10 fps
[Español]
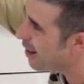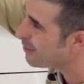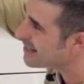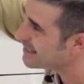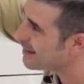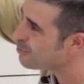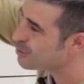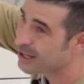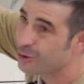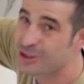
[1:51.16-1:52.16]
Ahora
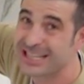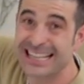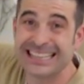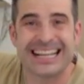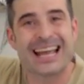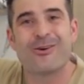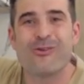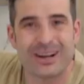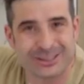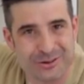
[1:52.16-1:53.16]
estamos en
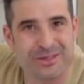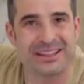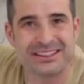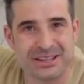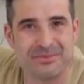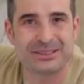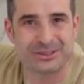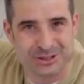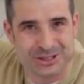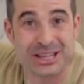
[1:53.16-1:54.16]
84
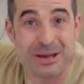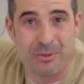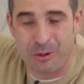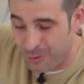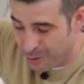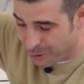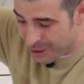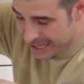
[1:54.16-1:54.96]
centímetros de módulo